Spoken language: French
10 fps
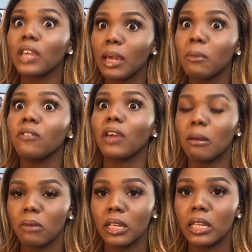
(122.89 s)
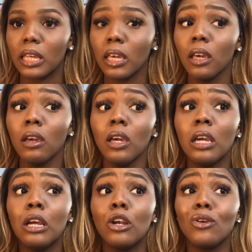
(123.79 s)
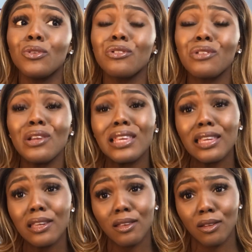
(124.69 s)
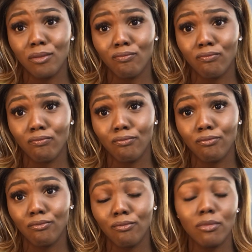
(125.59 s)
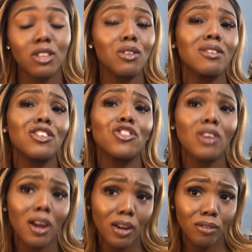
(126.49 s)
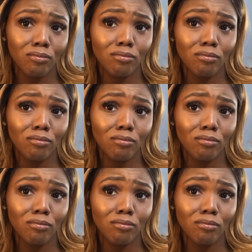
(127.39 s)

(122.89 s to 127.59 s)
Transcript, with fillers: vraiment, vraiment aidé. Le seul hic, c'est que c'est cher.